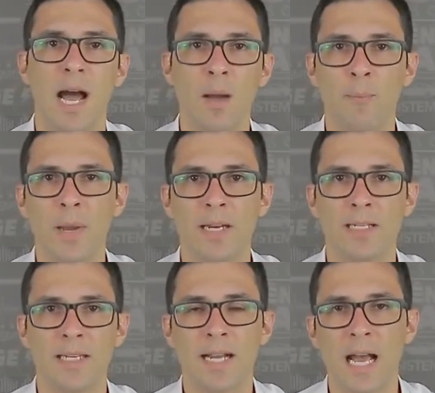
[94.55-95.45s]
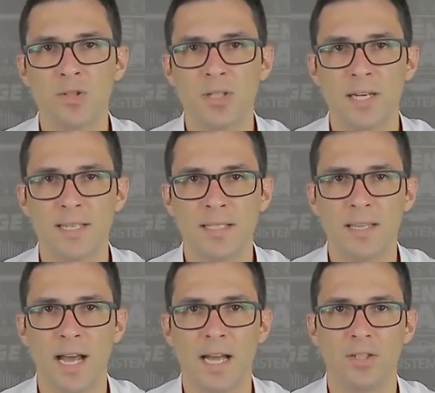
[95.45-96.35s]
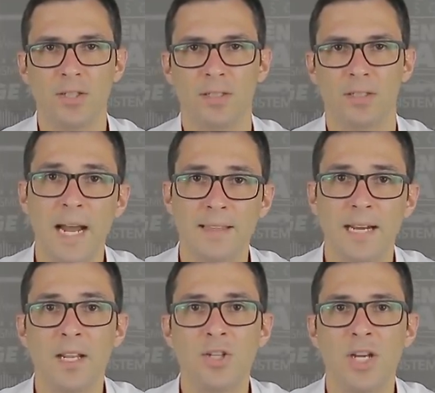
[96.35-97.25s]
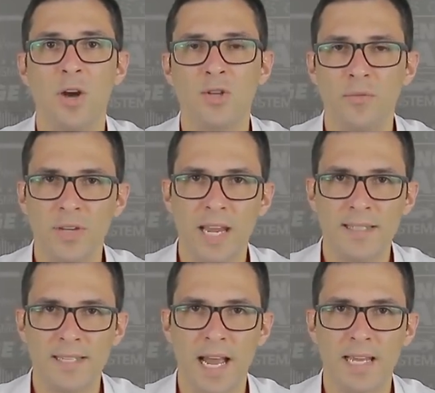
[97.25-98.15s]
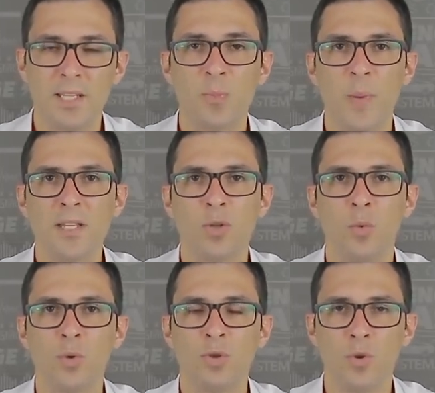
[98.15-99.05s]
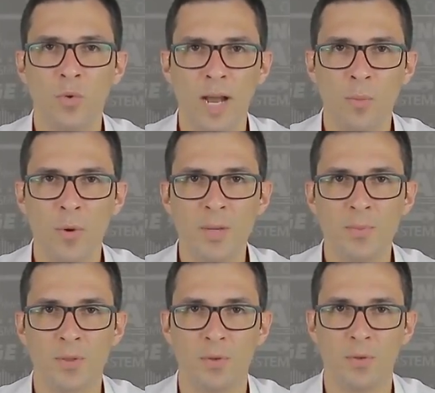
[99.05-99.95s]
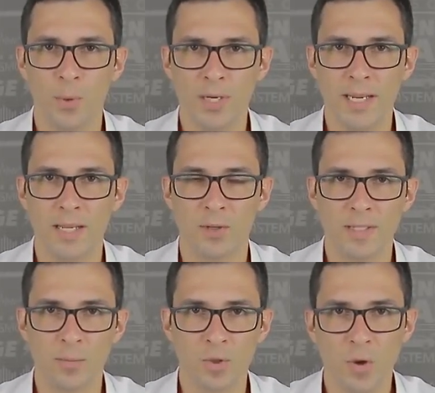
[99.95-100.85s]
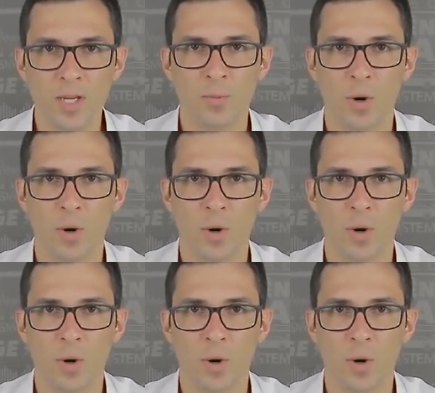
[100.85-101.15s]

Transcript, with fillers: apenas em caso de necessidade. A entrada de áudio é via RCA e dispensa o uso de um cabo Y. Por quê? Nós temos dois